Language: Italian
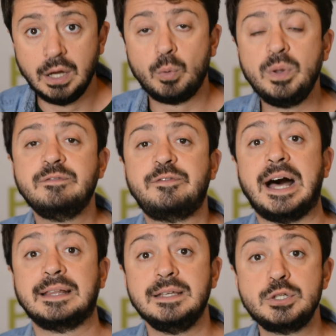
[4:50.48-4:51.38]
Qui
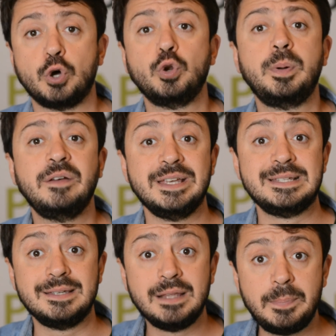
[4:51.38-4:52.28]
infatti sono
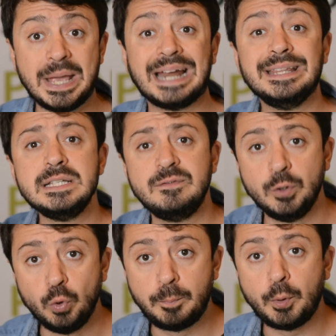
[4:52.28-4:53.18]
previsti dei piani di
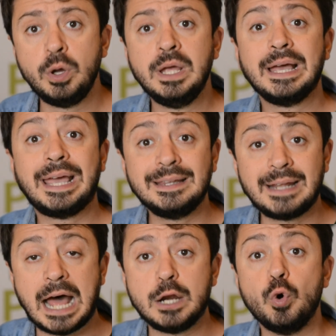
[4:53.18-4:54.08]
sviluppo che
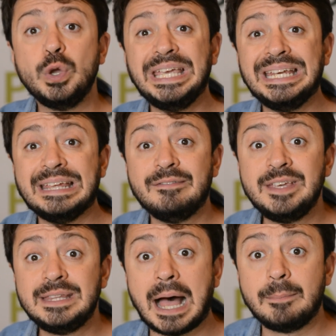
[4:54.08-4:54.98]
andranno
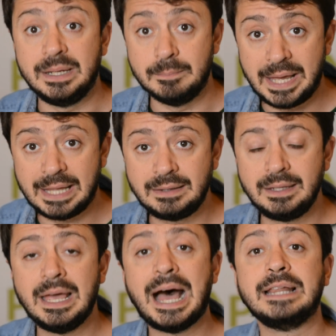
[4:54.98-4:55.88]

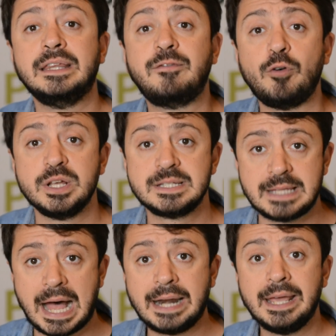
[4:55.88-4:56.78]
inevitabilmente a
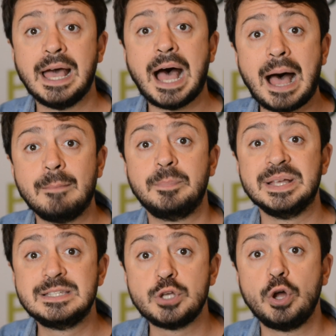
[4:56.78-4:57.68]
deforestare
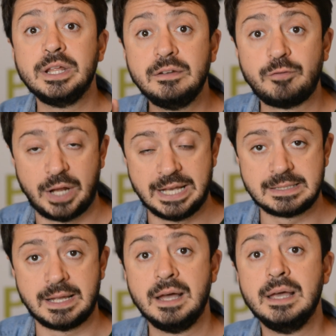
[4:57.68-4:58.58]
ampie zone di
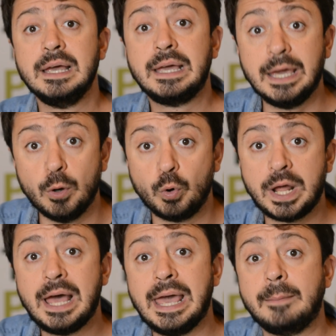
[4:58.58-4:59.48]
foresta che
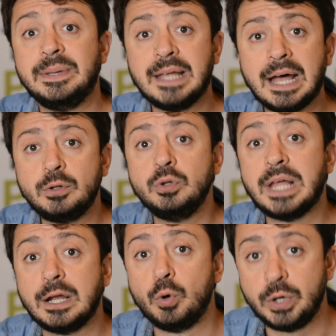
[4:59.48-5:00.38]
ora è abitato
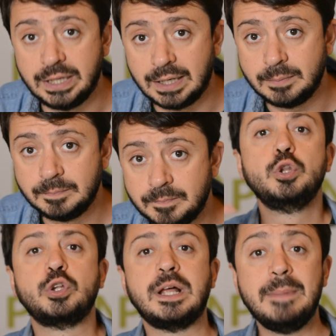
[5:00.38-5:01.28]
dal gorilla.
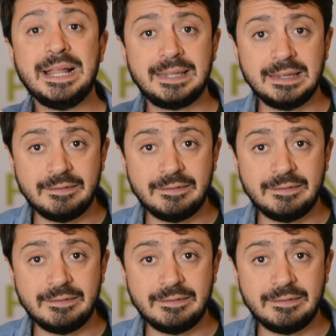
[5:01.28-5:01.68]
Totalmente